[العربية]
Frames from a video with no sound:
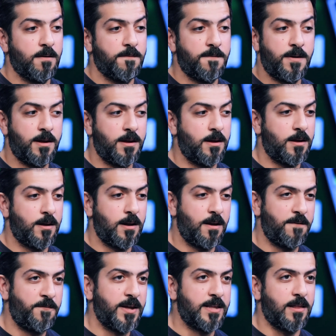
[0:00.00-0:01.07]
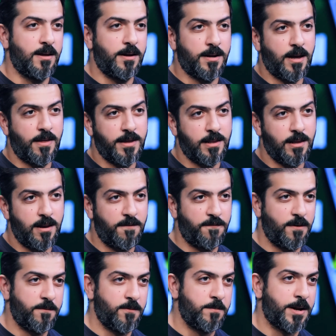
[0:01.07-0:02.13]
فلفيت لي يعني خذيت لي
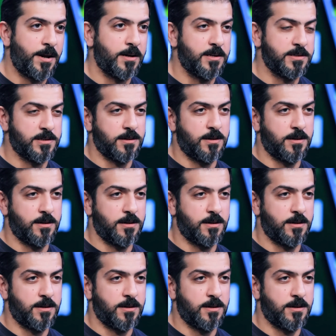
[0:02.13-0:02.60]
لفه بالمراكز